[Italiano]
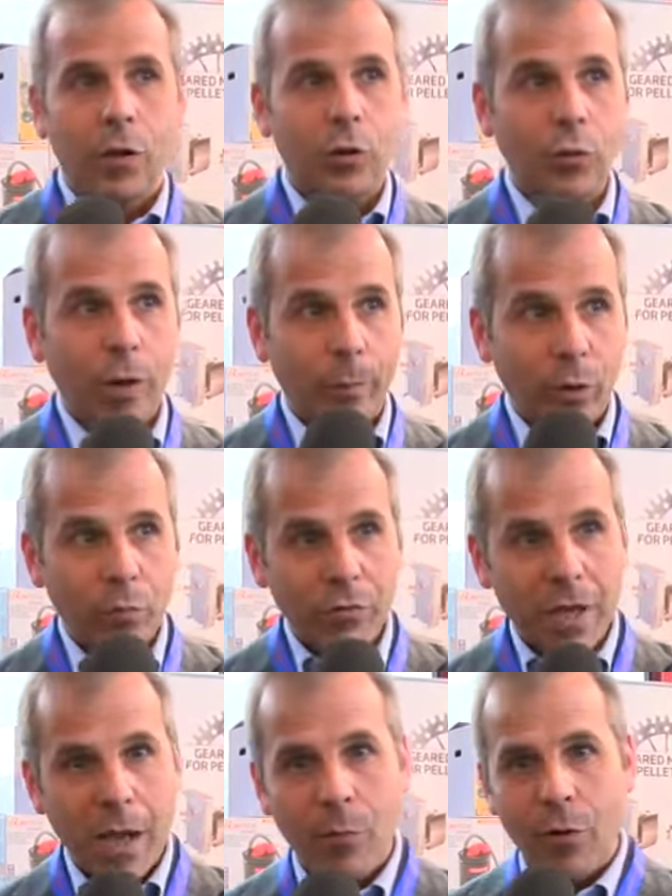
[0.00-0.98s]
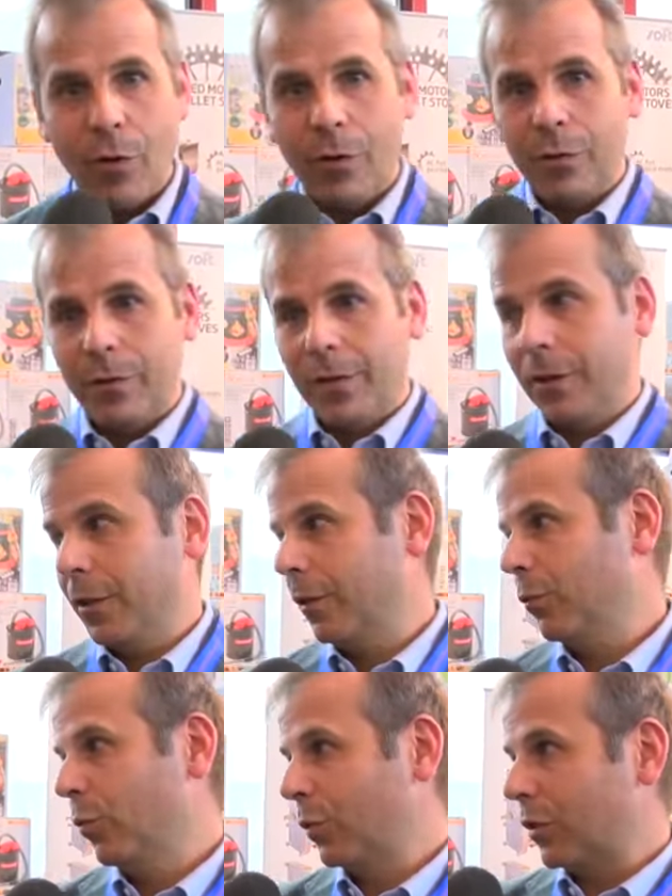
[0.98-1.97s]
Nulla, promuoviamo il
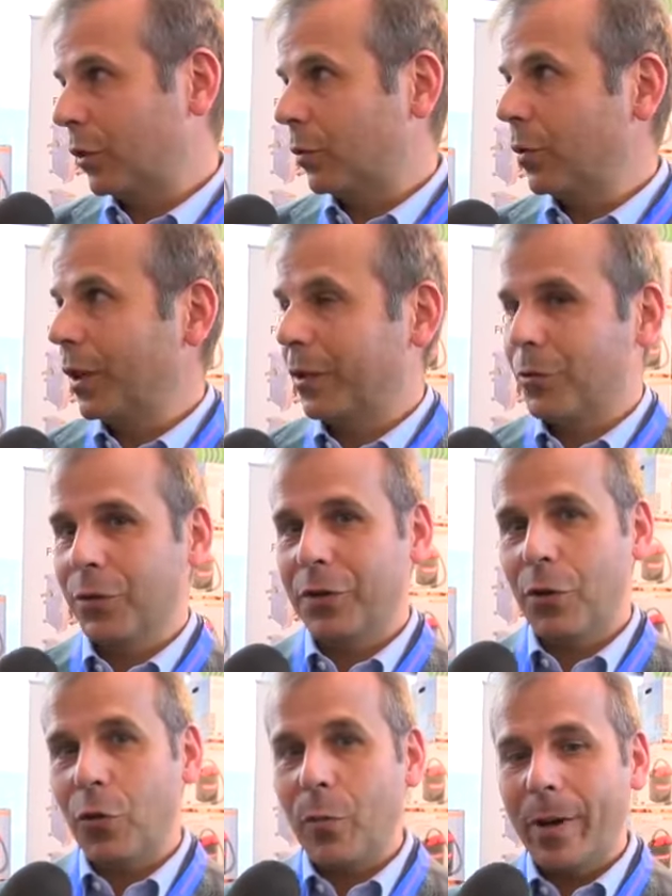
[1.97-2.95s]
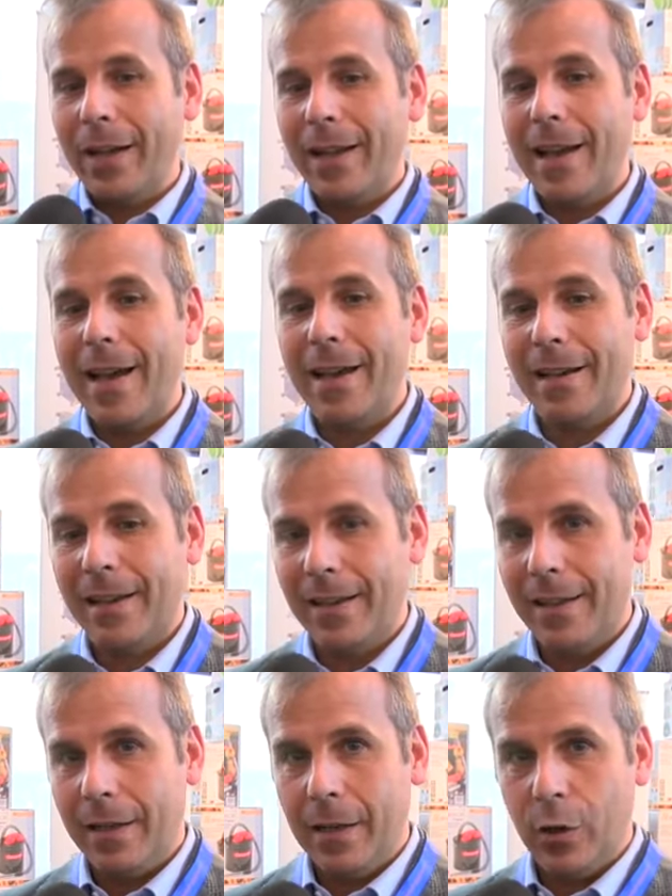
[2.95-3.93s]
nuovo settore di cui si occupa la
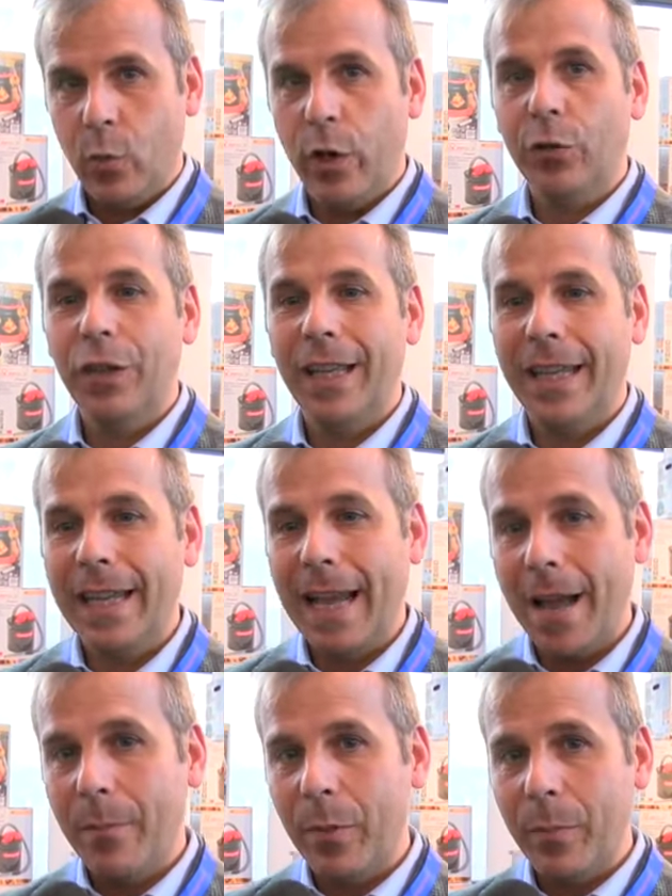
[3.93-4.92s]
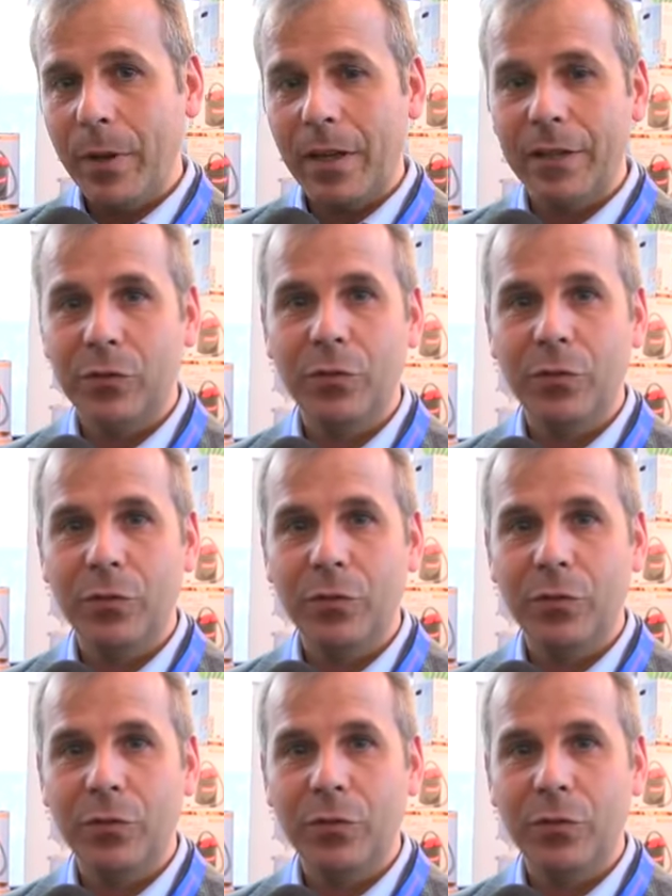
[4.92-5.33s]
Larel, quello dei ricambi per le